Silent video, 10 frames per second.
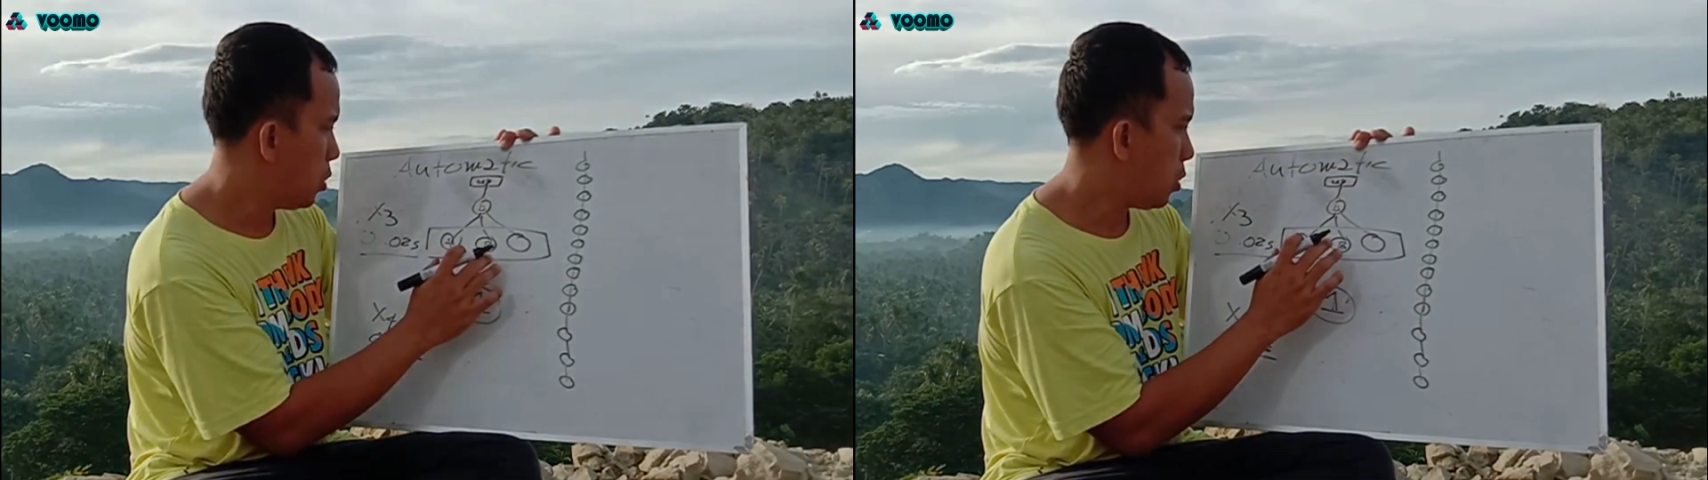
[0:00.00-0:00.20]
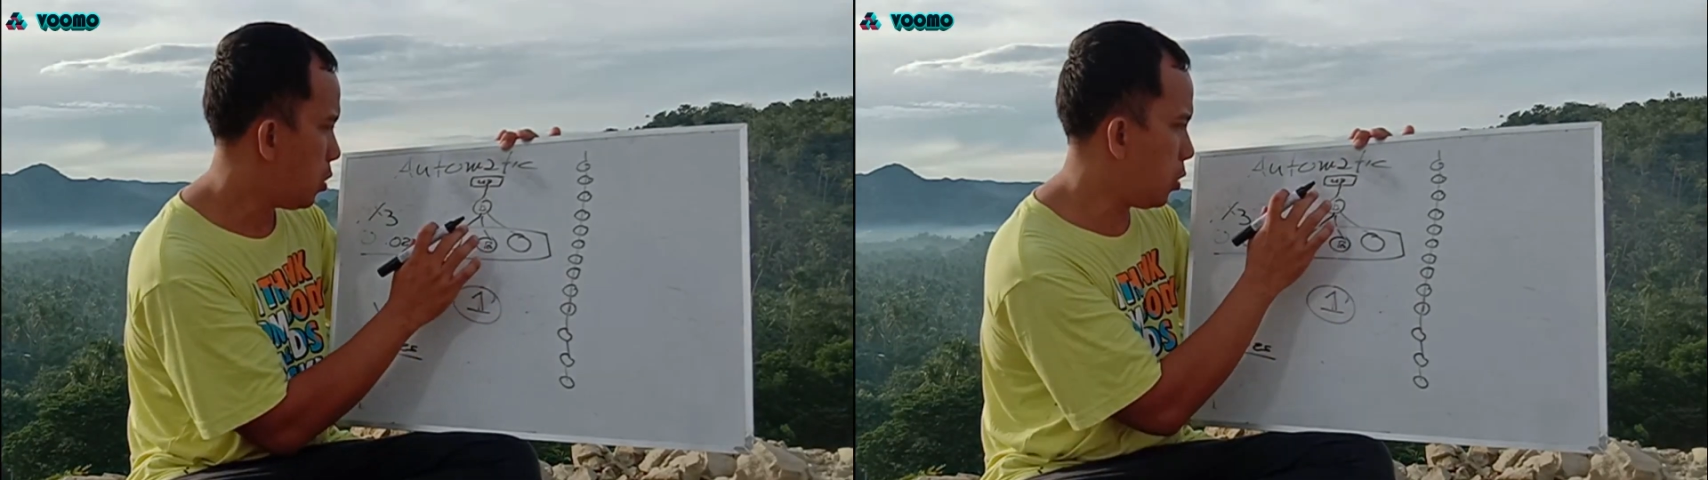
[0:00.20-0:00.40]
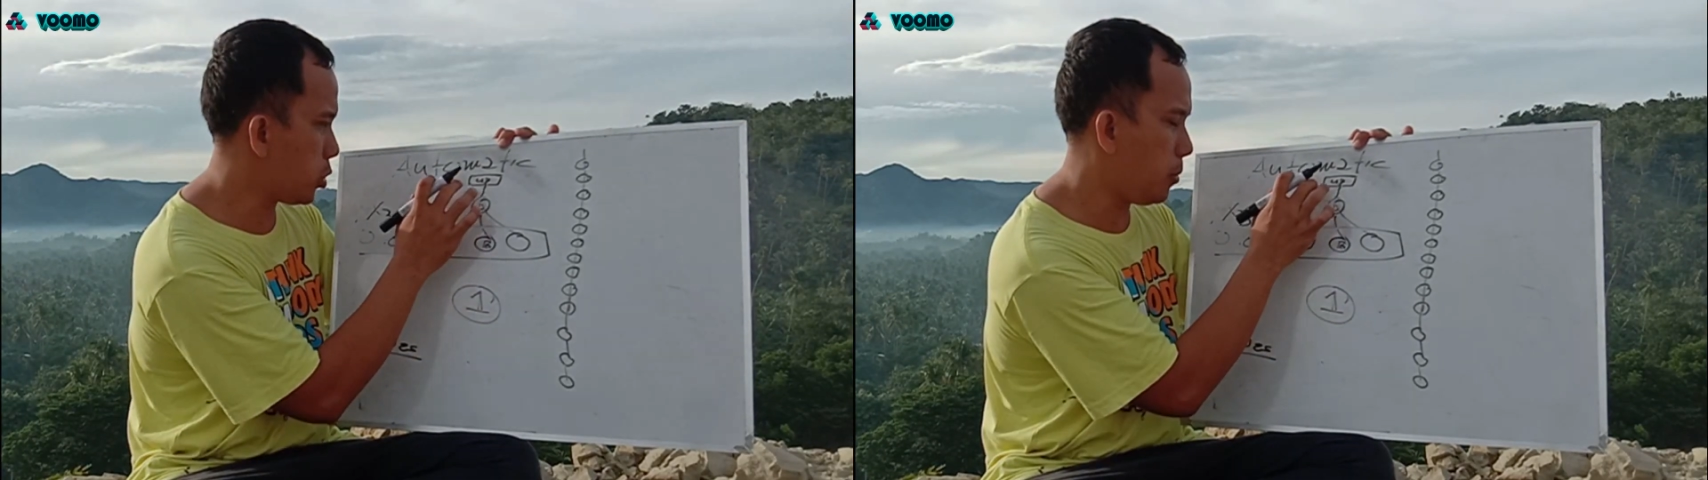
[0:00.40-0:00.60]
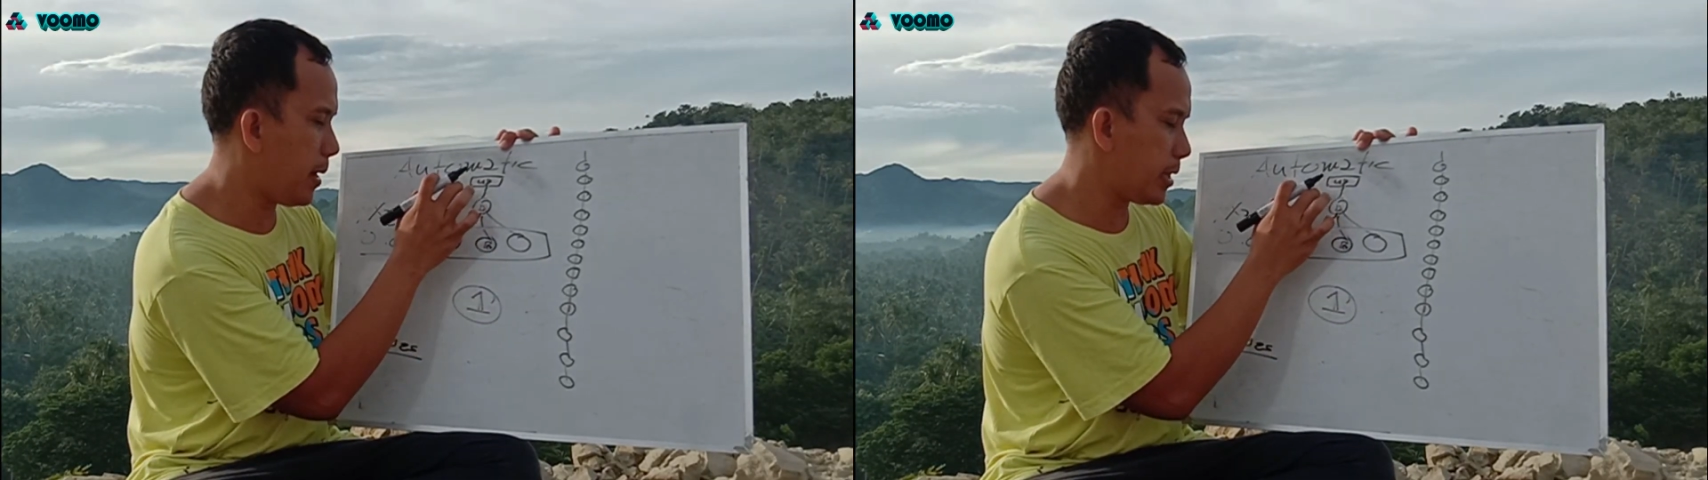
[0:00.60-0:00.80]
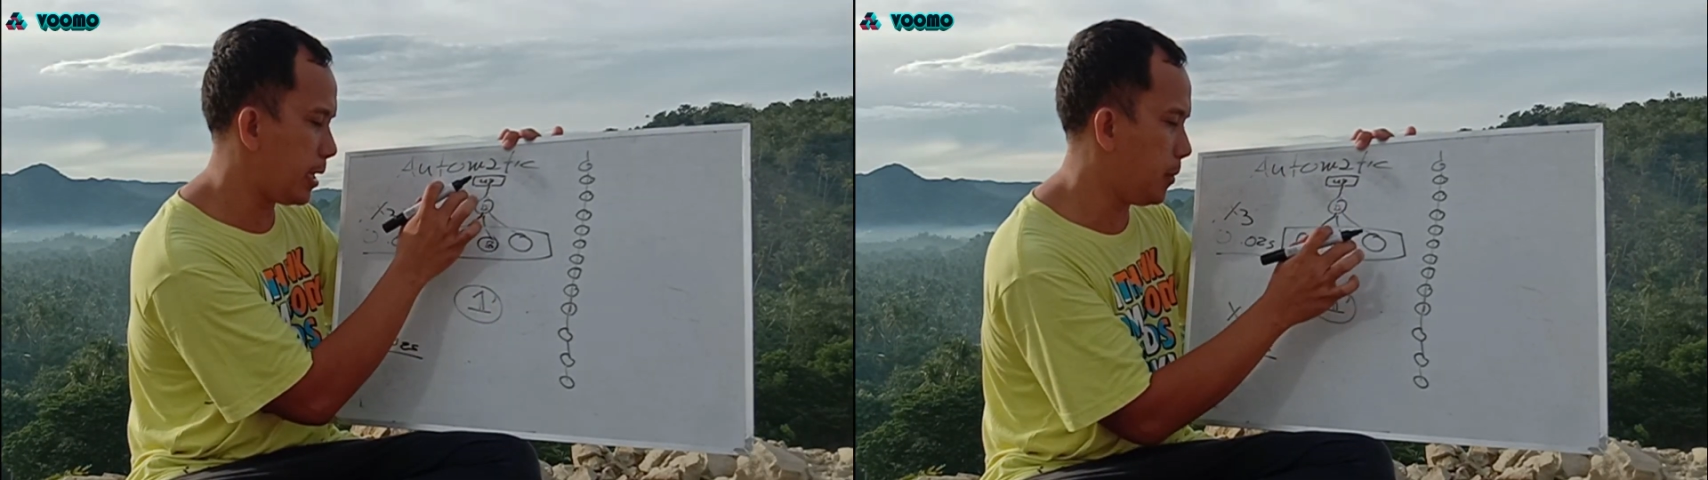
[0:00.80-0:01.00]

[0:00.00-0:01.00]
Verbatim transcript: automatic